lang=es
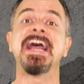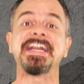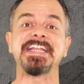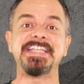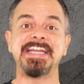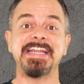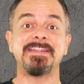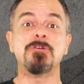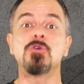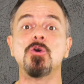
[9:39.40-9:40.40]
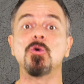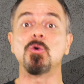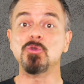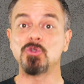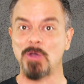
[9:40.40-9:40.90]
requiere de un
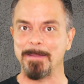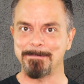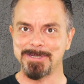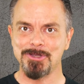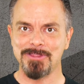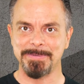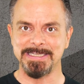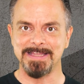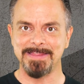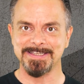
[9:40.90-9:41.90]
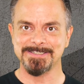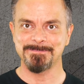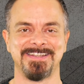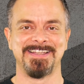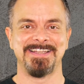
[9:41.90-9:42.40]
conjunto amplio de habilidades.
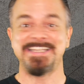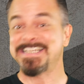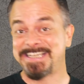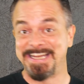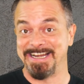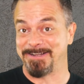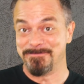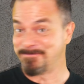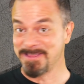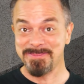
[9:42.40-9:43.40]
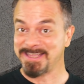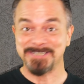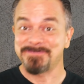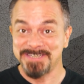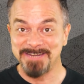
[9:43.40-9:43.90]
Y es que la confianza
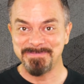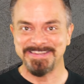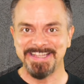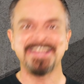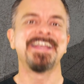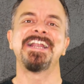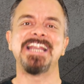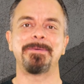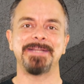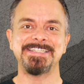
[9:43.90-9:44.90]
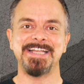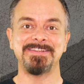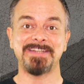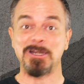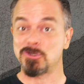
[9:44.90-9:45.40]
es finalmente la brecha
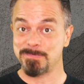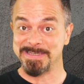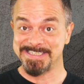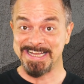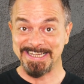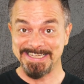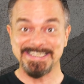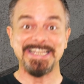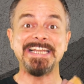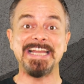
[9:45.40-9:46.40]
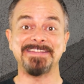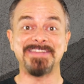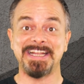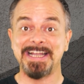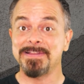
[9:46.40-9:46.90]
entre los mensajes y la
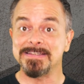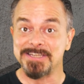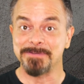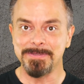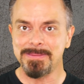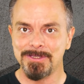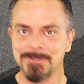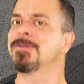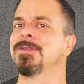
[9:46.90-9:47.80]
entrega del servicio.